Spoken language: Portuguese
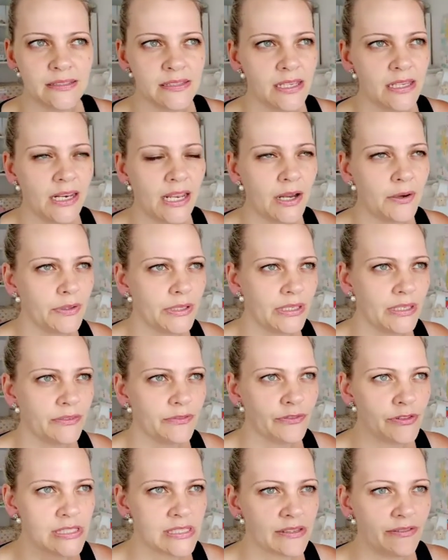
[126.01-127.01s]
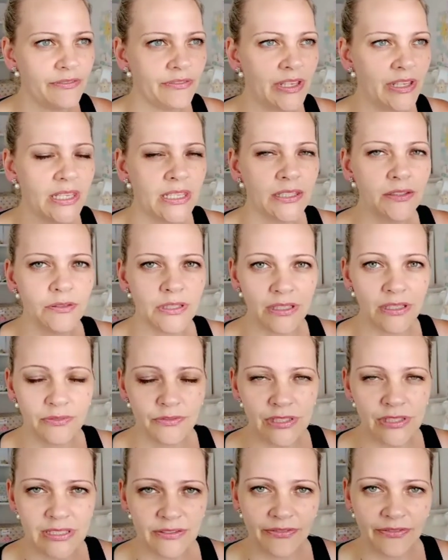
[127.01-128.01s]
sei lá o que, que você vende, o que, que
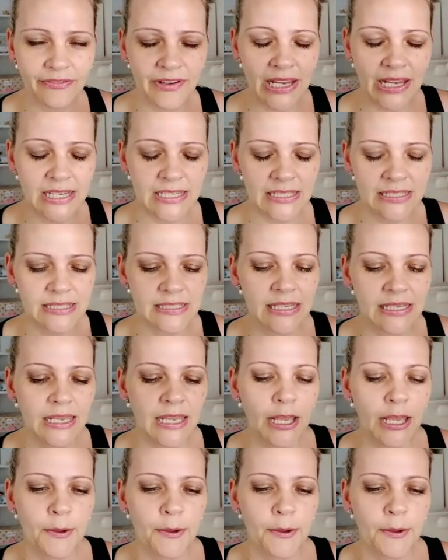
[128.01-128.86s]
você faz.